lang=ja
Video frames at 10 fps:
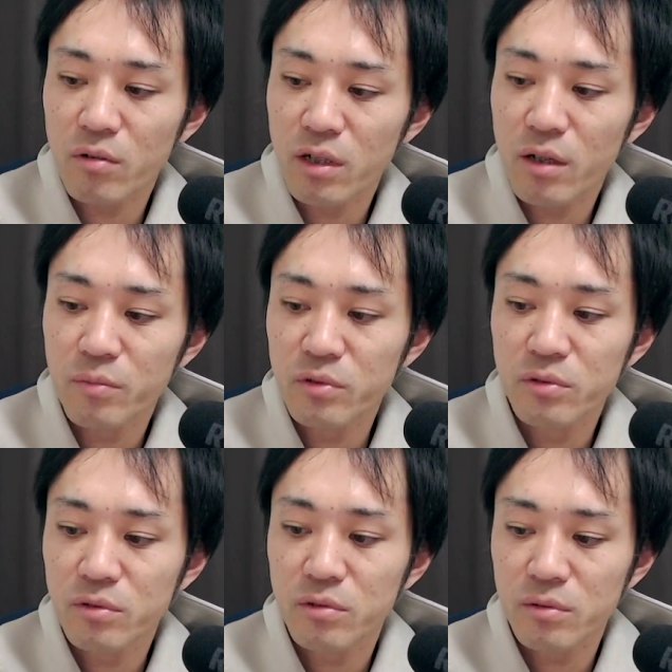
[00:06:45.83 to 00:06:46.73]
これが
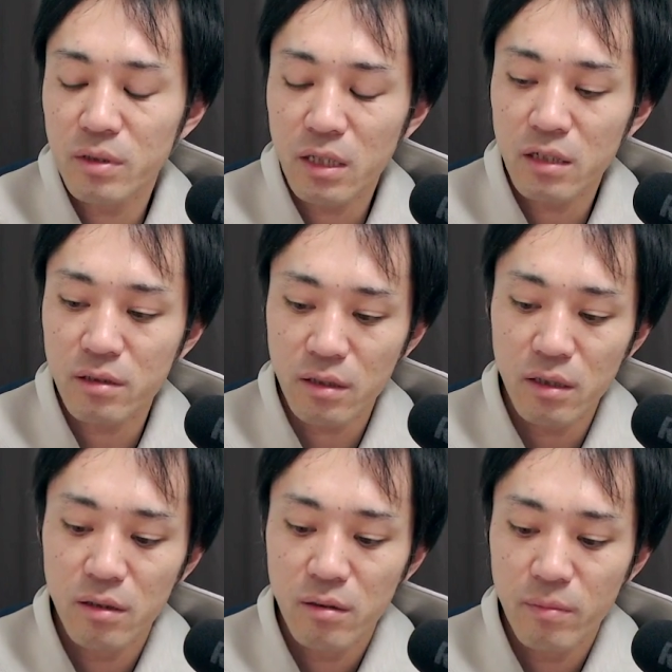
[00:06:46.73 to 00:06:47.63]
Bluetooth、なんですか
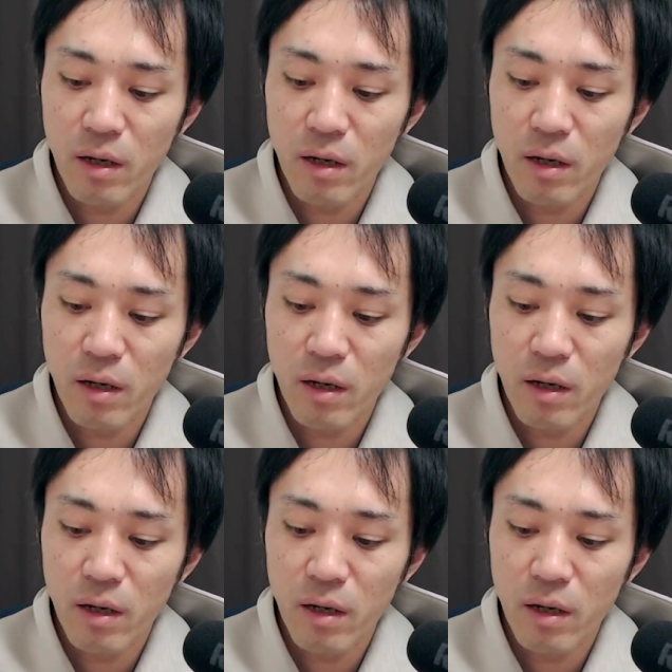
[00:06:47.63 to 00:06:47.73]
ね、